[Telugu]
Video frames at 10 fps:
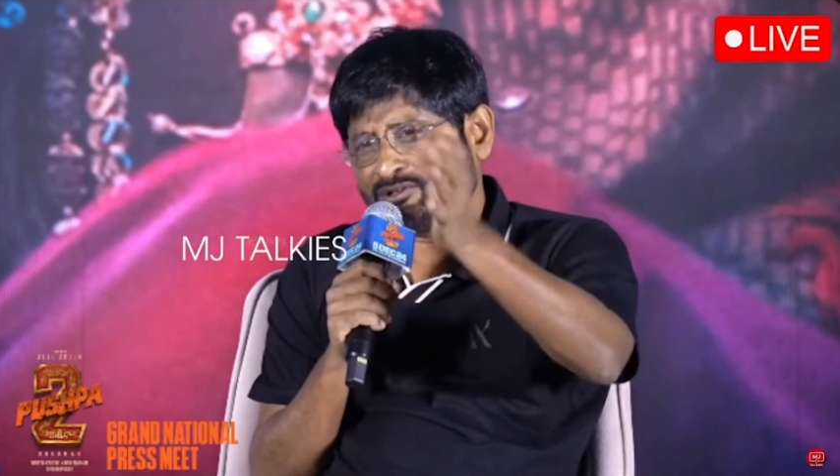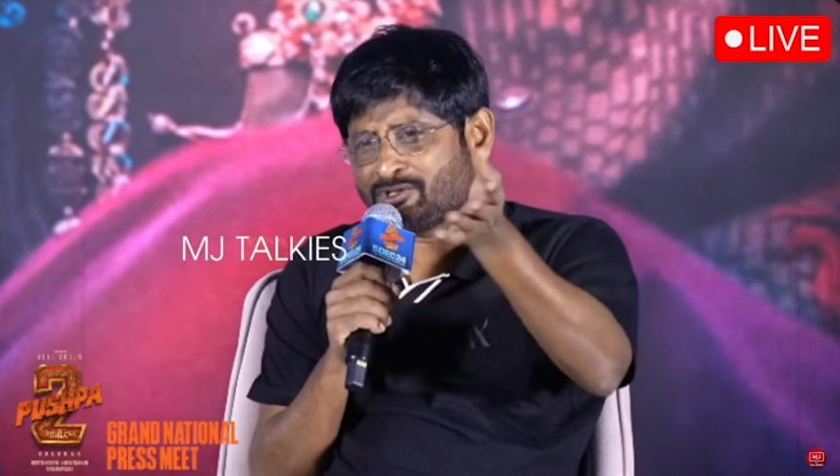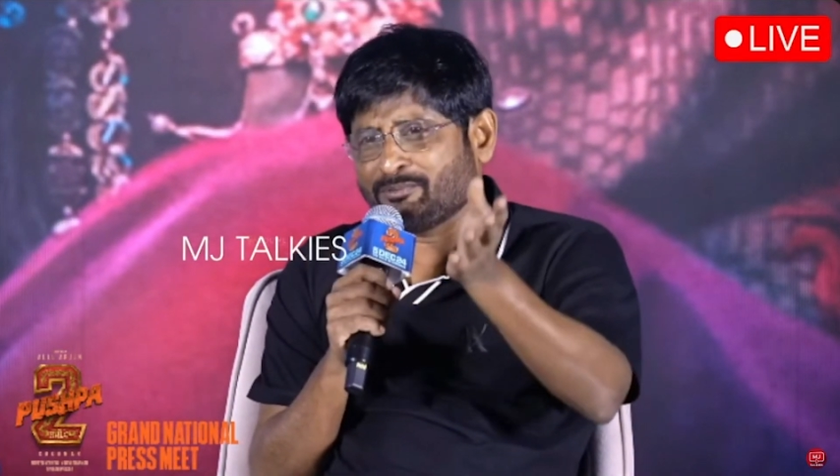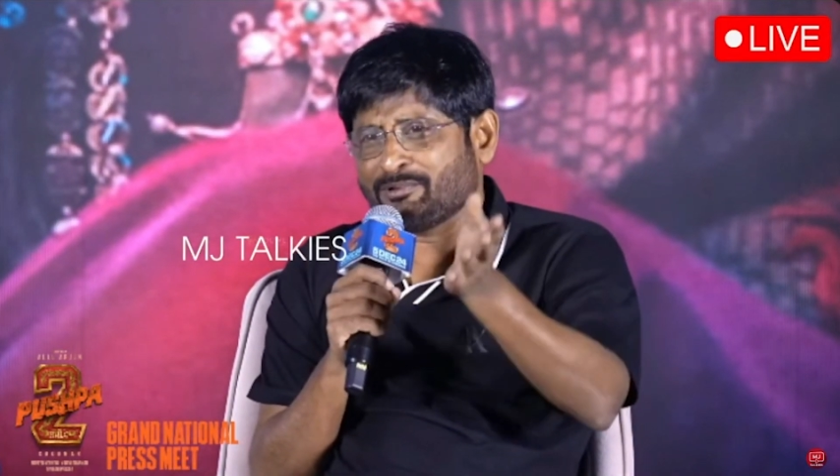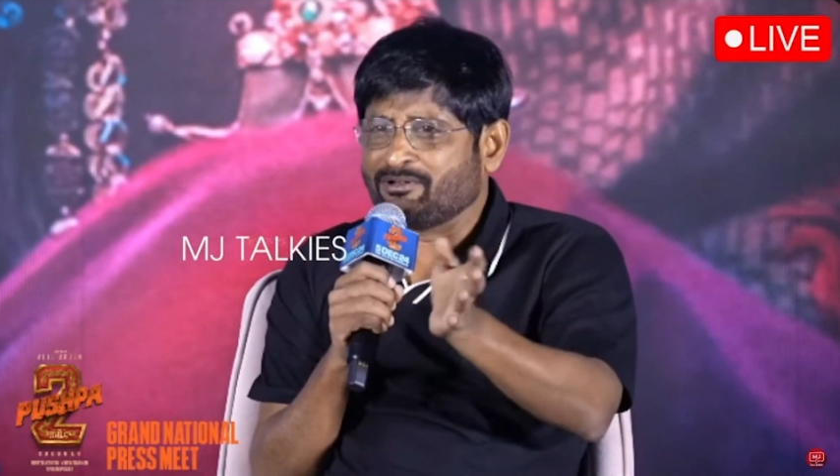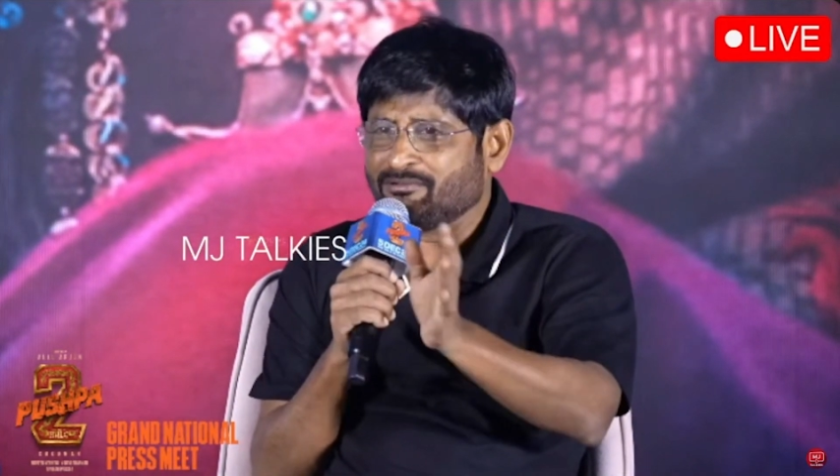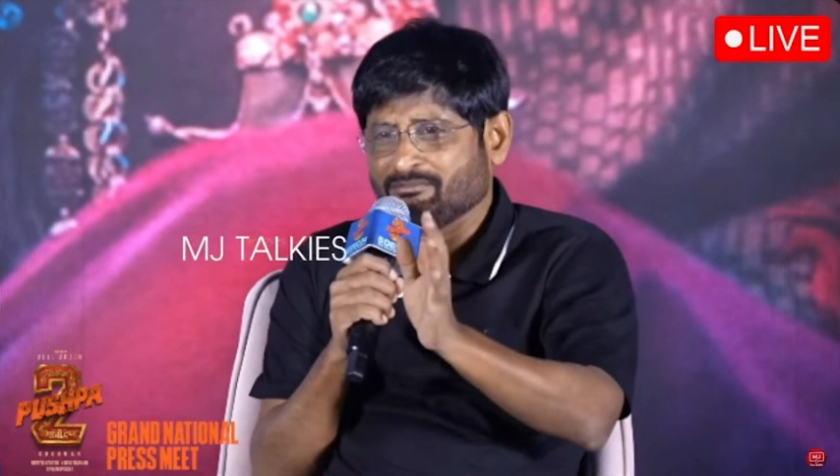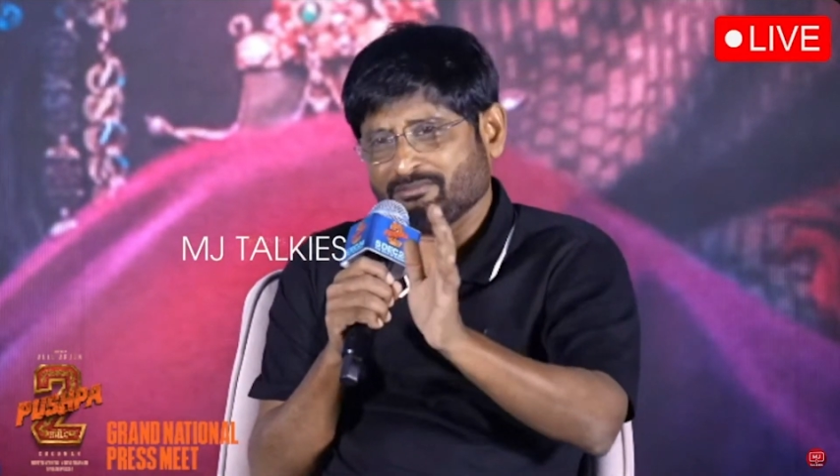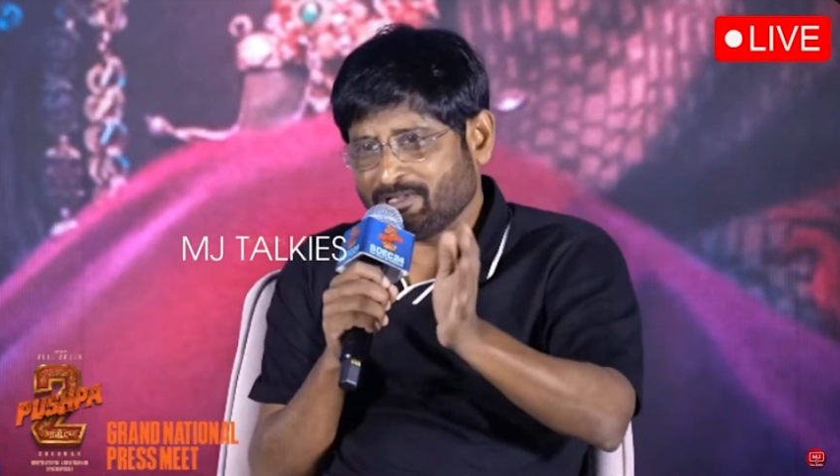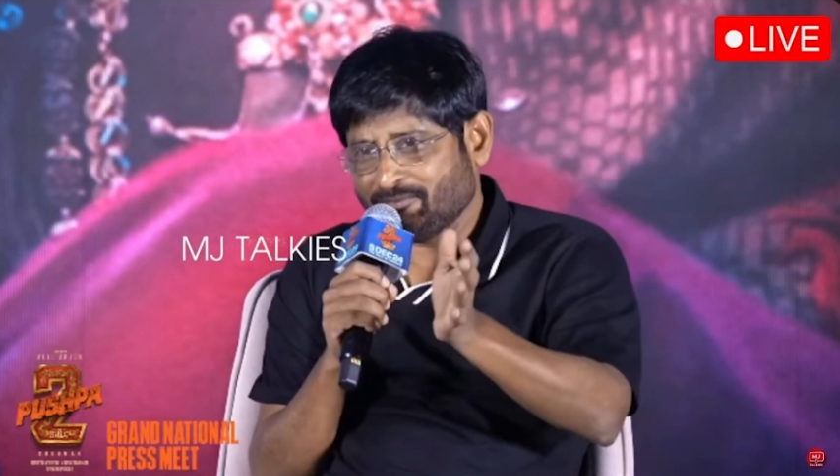ఖర్చు పెట్టాం
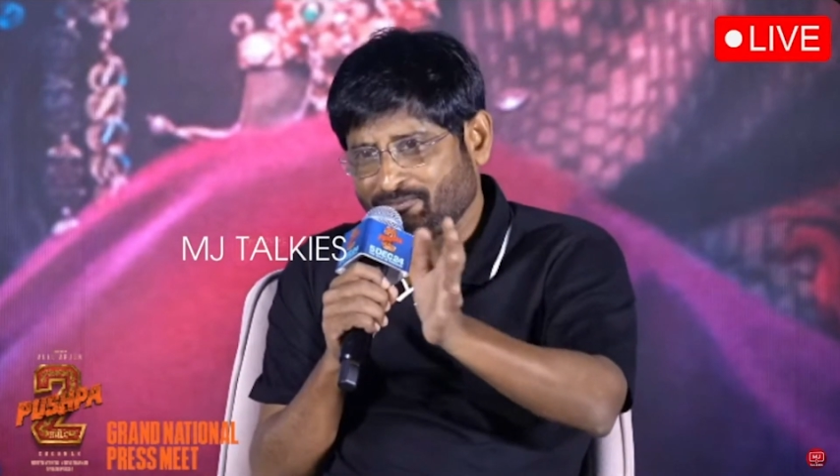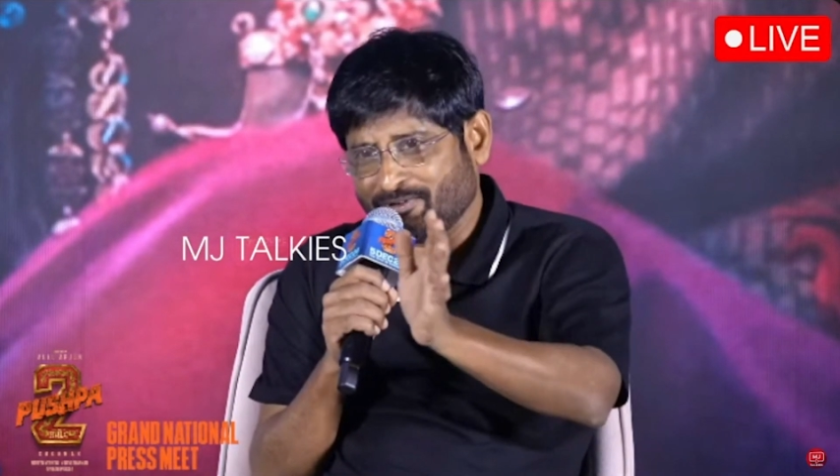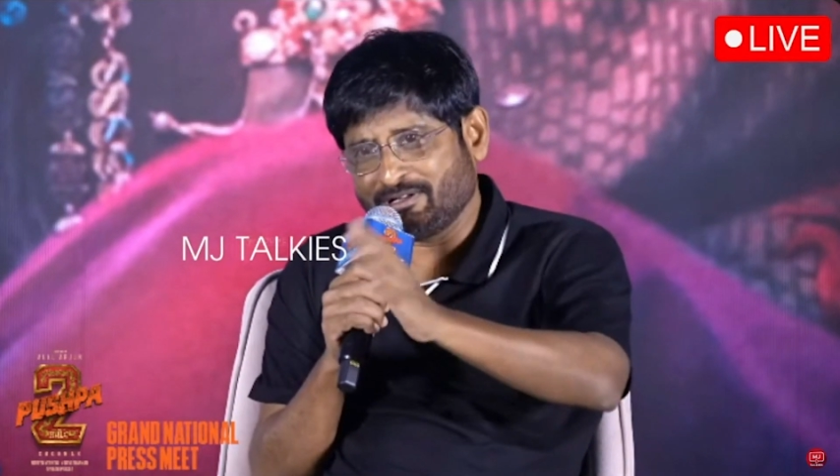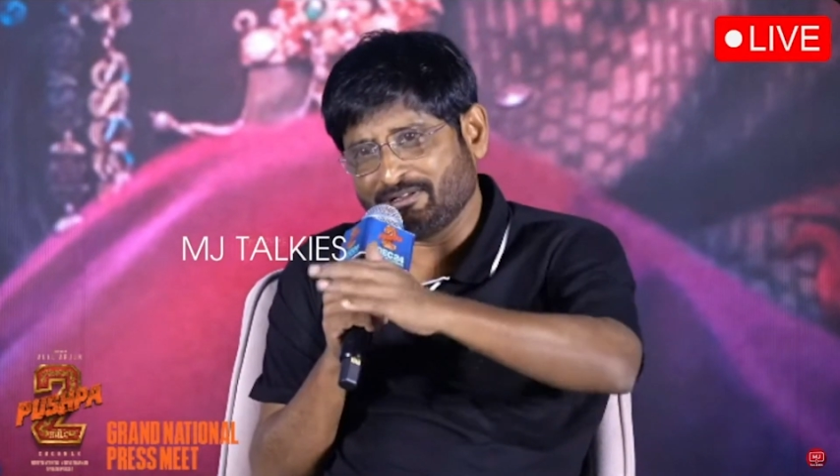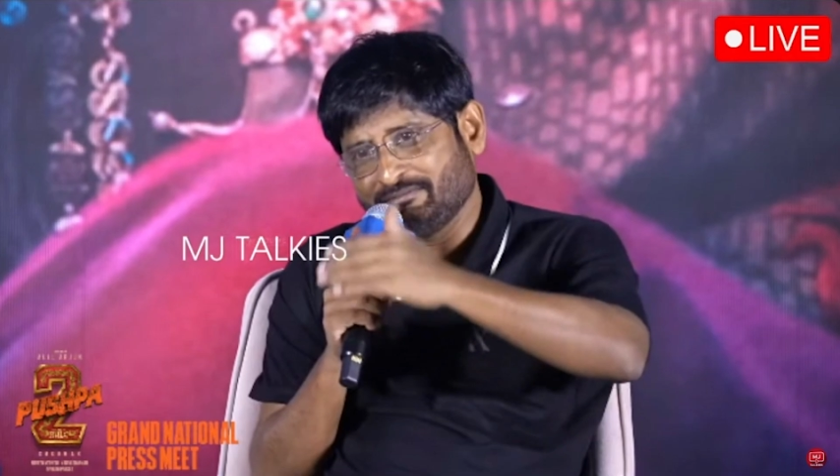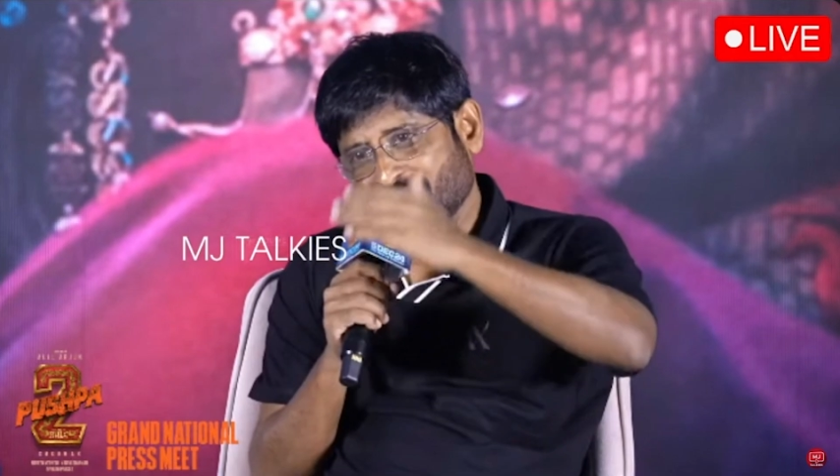డెఫినెట్గా